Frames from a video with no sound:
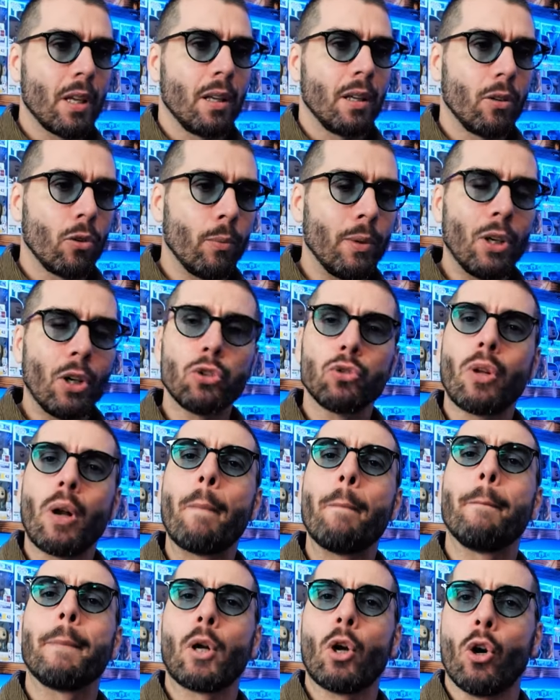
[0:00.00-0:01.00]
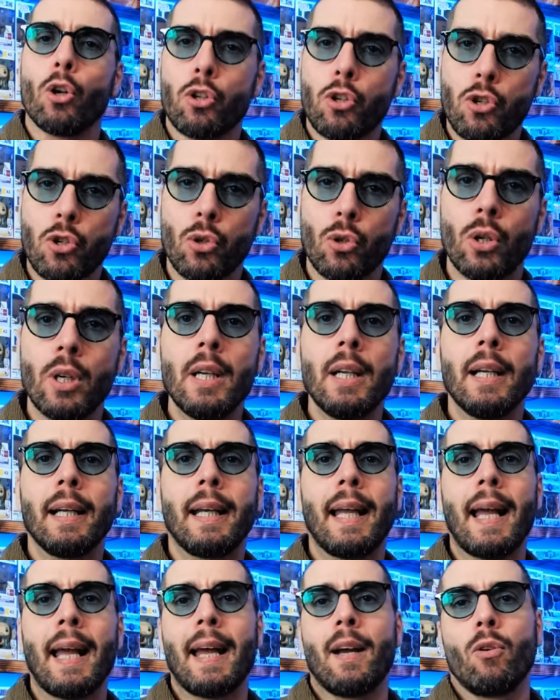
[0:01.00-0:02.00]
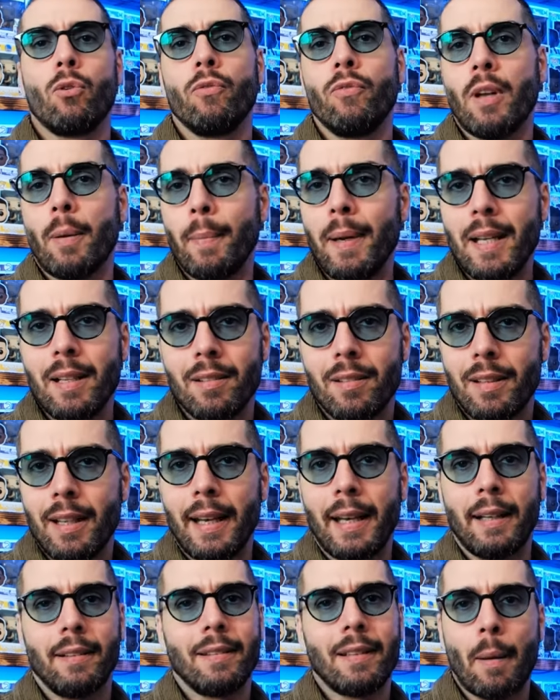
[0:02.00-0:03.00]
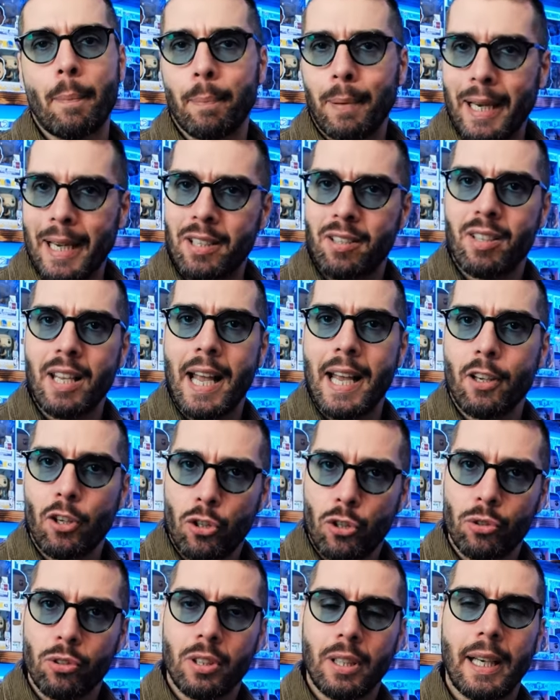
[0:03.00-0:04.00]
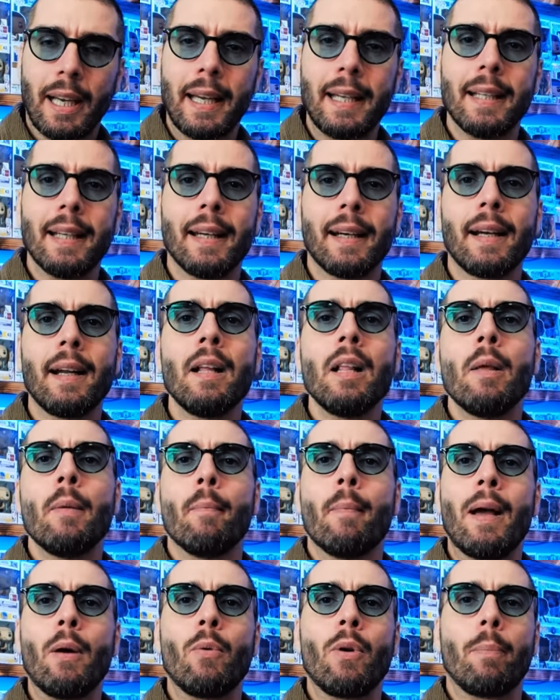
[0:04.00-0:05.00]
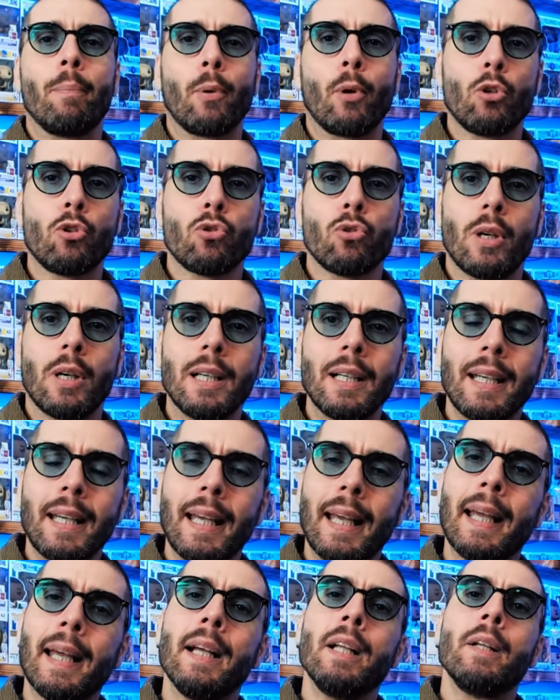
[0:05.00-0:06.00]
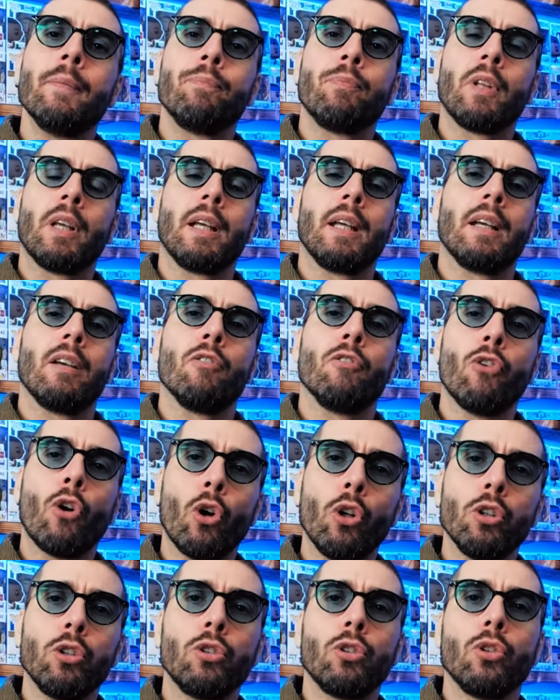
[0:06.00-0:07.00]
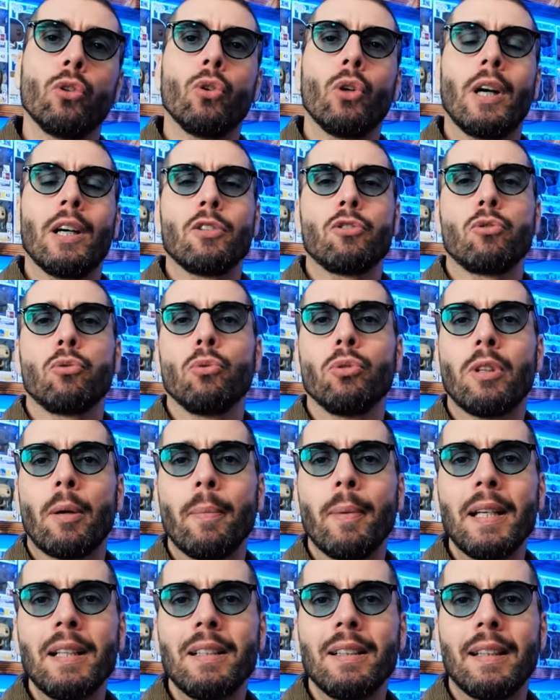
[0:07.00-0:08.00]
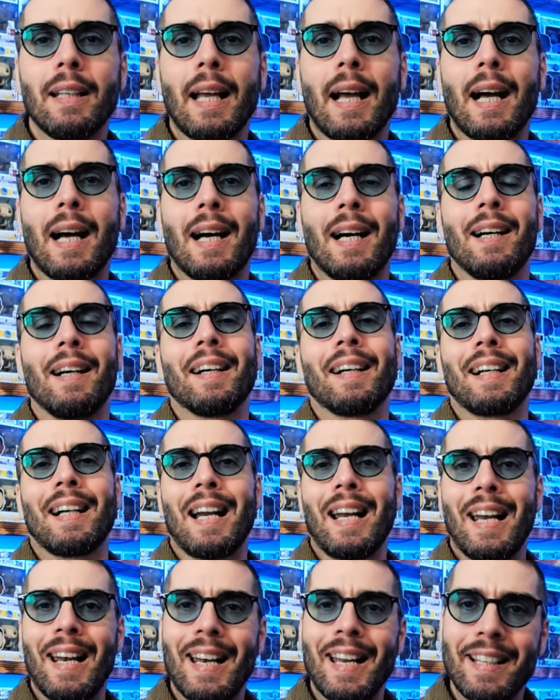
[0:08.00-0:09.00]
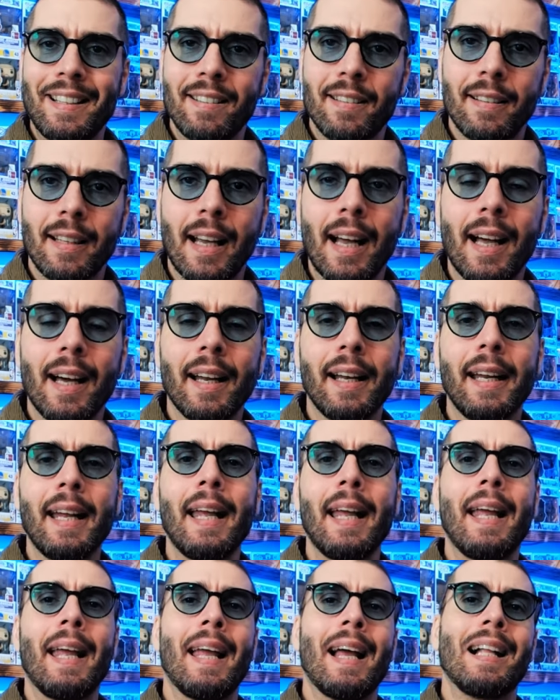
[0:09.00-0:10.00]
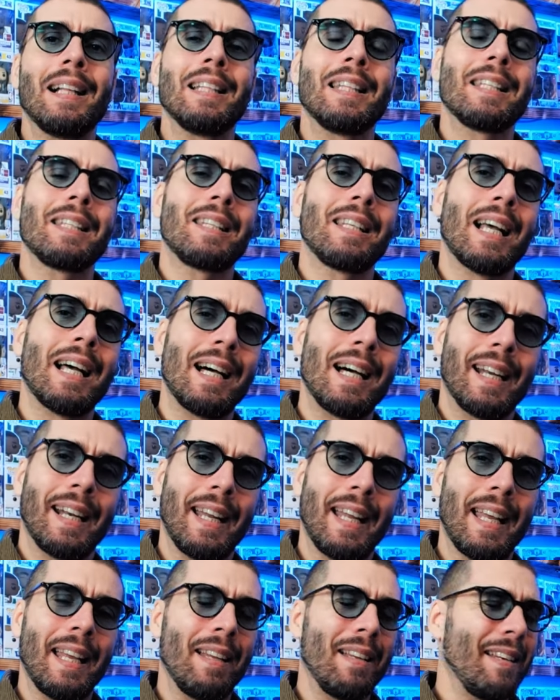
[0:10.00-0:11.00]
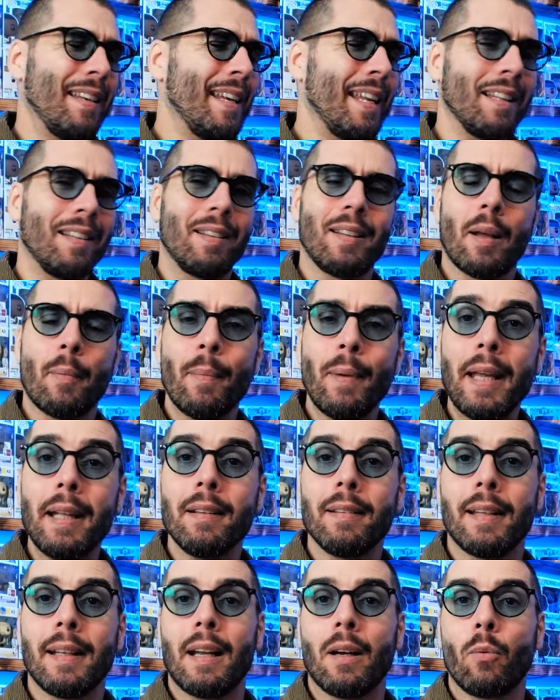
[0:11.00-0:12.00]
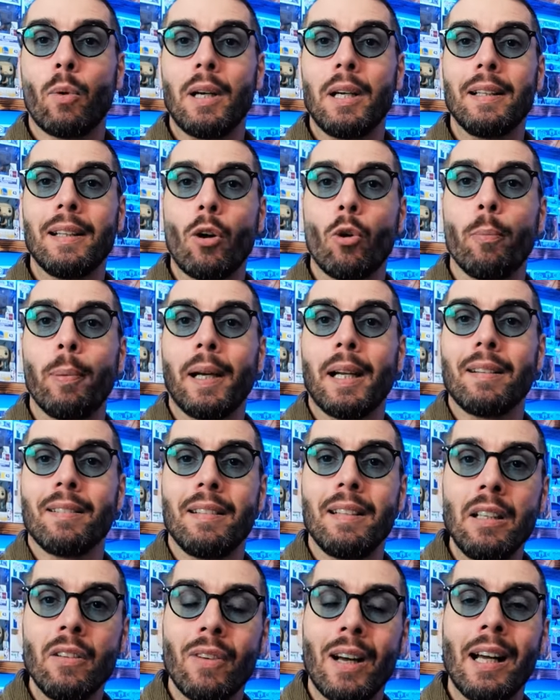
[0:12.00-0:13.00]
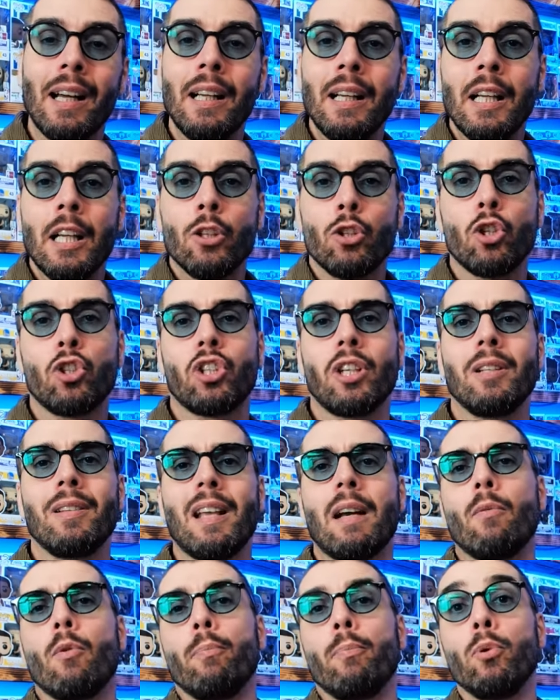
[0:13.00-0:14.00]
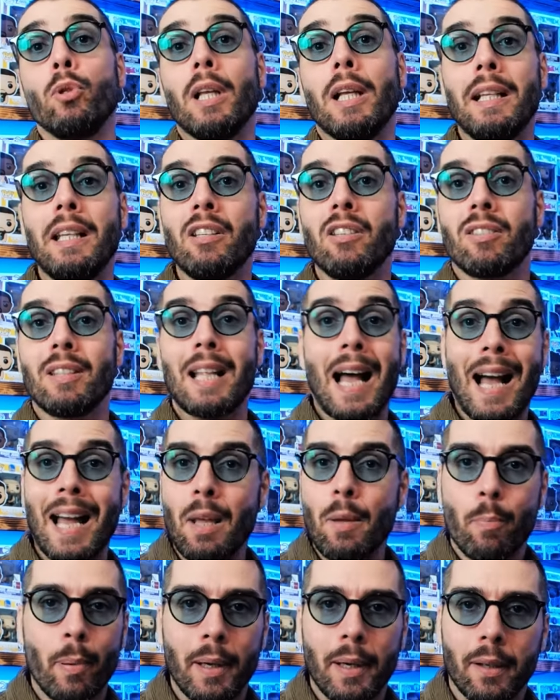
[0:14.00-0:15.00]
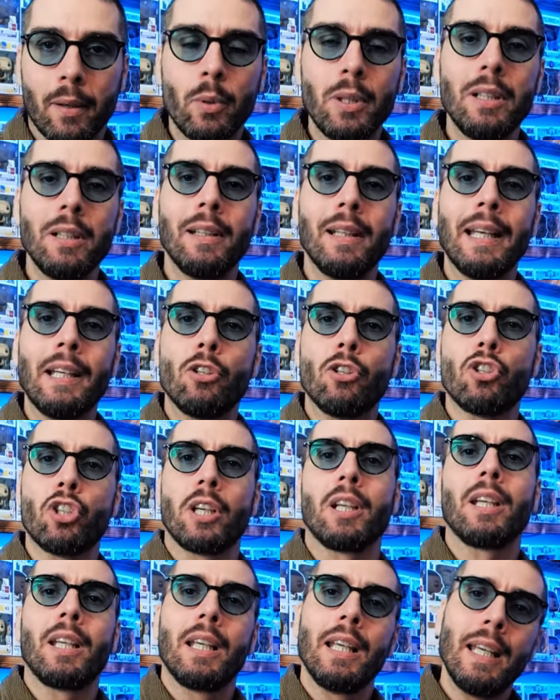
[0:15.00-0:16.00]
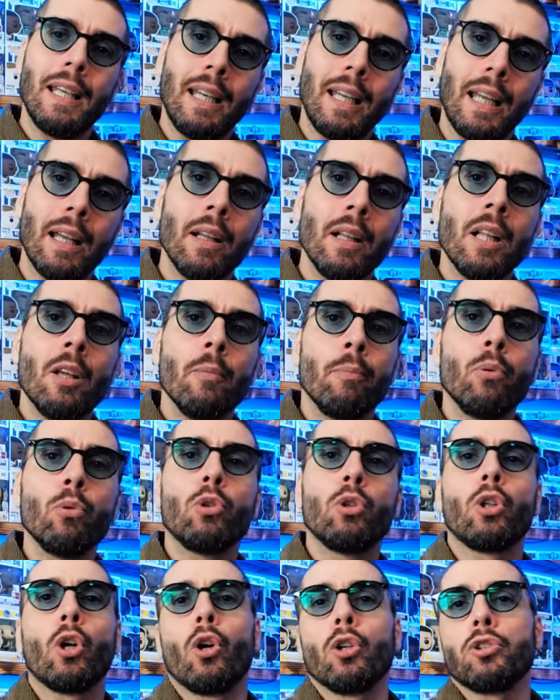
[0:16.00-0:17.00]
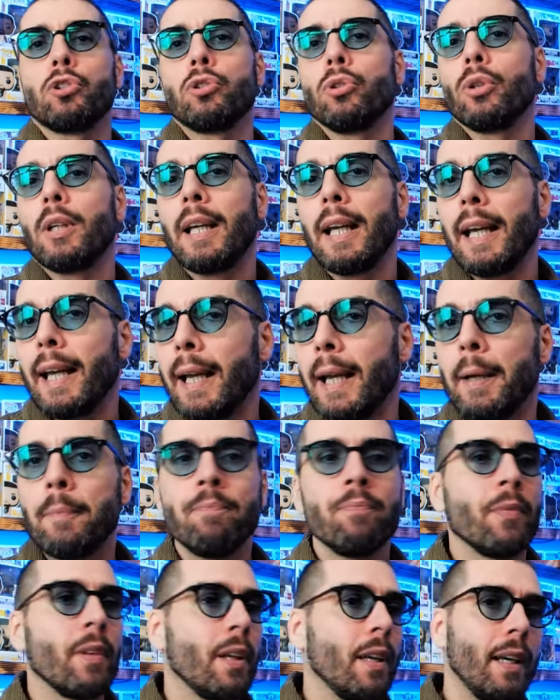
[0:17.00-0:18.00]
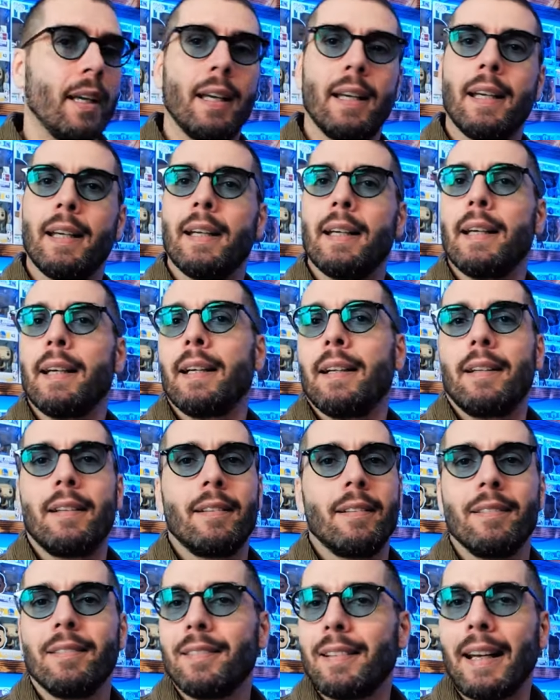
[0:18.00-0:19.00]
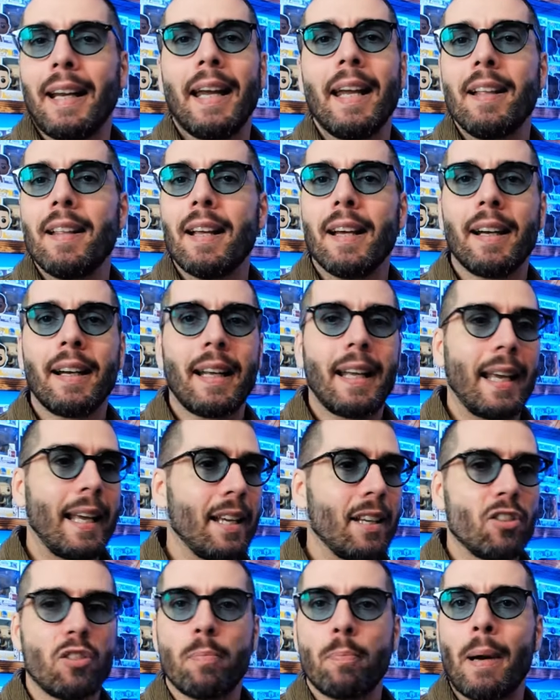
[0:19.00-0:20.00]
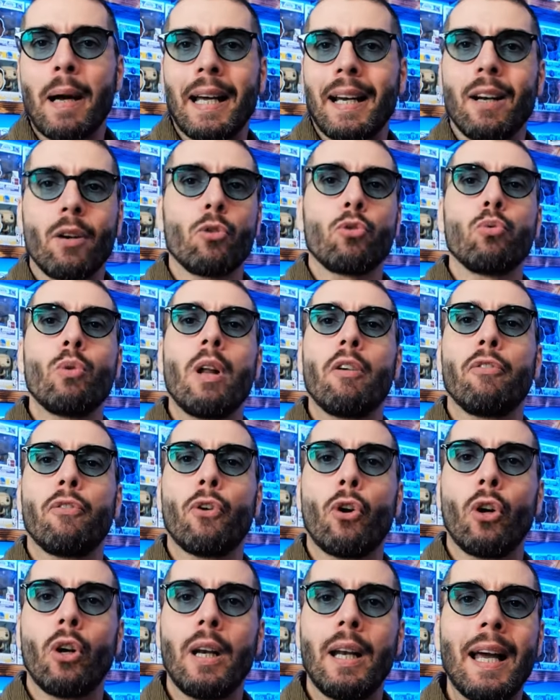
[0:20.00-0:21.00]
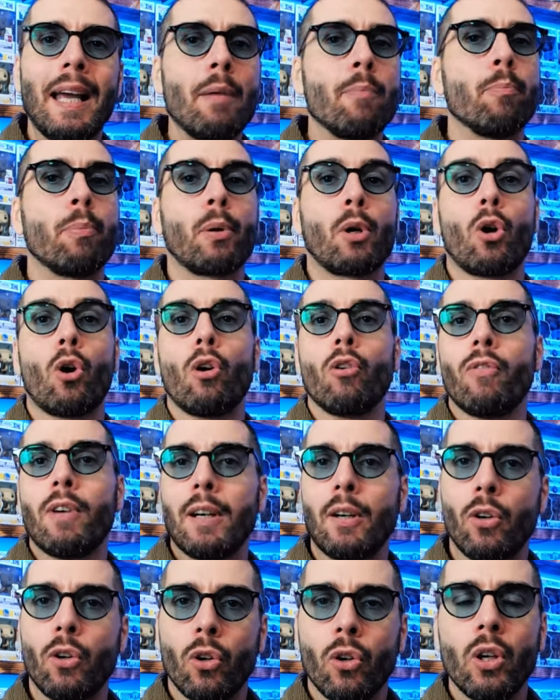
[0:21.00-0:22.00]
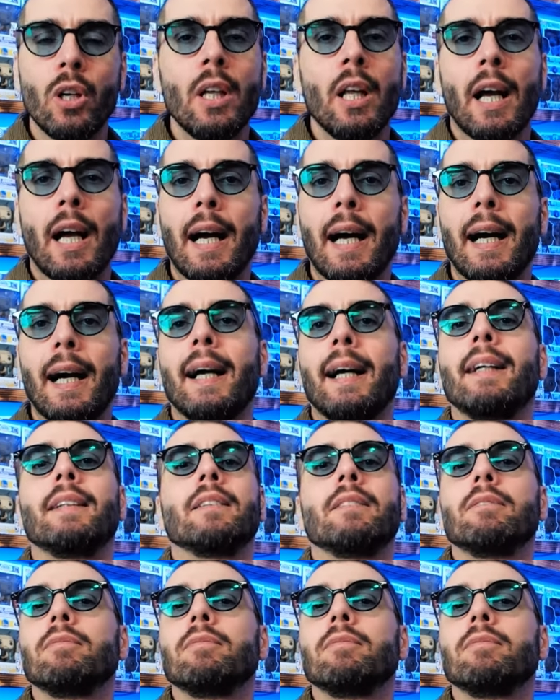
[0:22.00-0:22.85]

con il nostro approccio che è ovviamente da price action trader, ma è un approccio anche eh, volto assolutamente a rallentare e alzare nettamente la qualità operativa, ci sentiamo più degli sniper, quindi dei cecchini, piuttosto che eh, trader che sparano sulla folla e provano a